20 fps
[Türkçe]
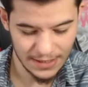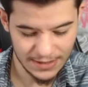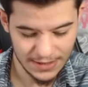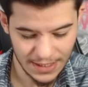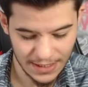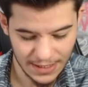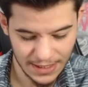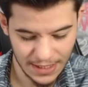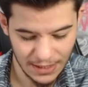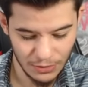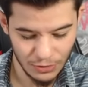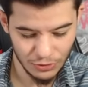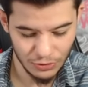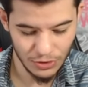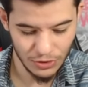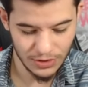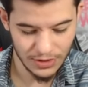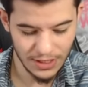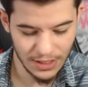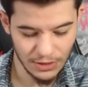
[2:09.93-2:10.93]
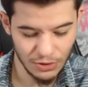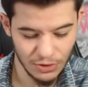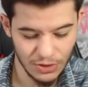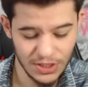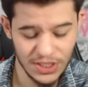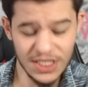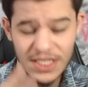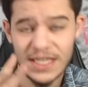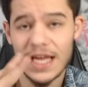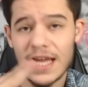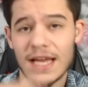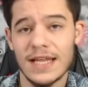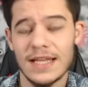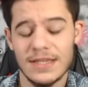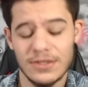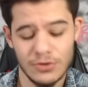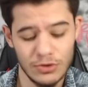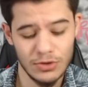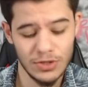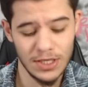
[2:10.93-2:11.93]
Kaç tane geliyor? 4 tane geliyor. 2 tane
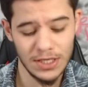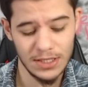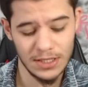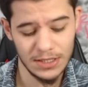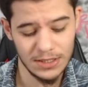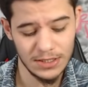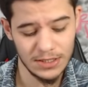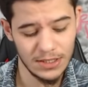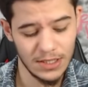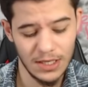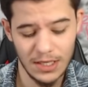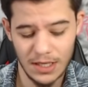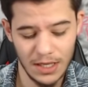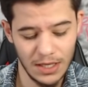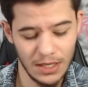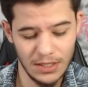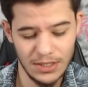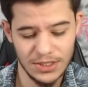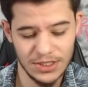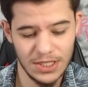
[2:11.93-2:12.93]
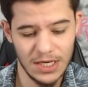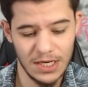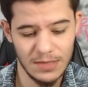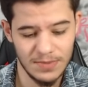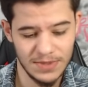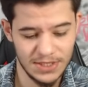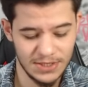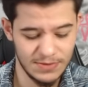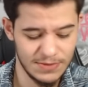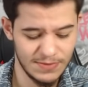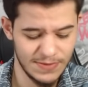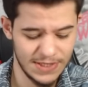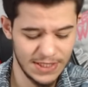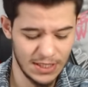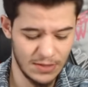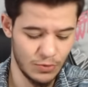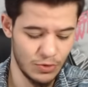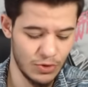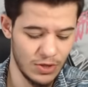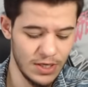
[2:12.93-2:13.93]
sonra inşallah
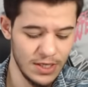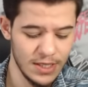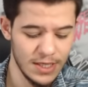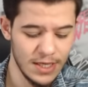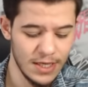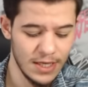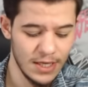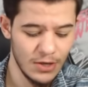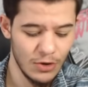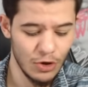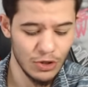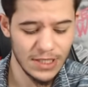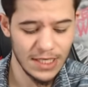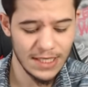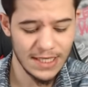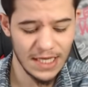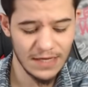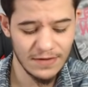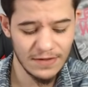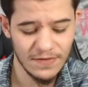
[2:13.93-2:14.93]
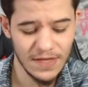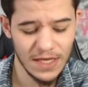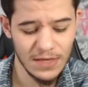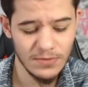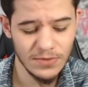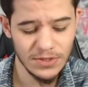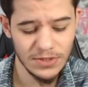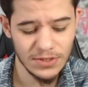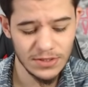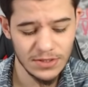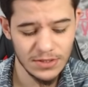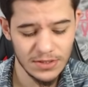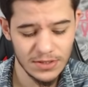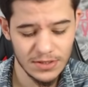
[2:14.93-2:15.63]
bitecek bu olay. Özel teklif neymiş?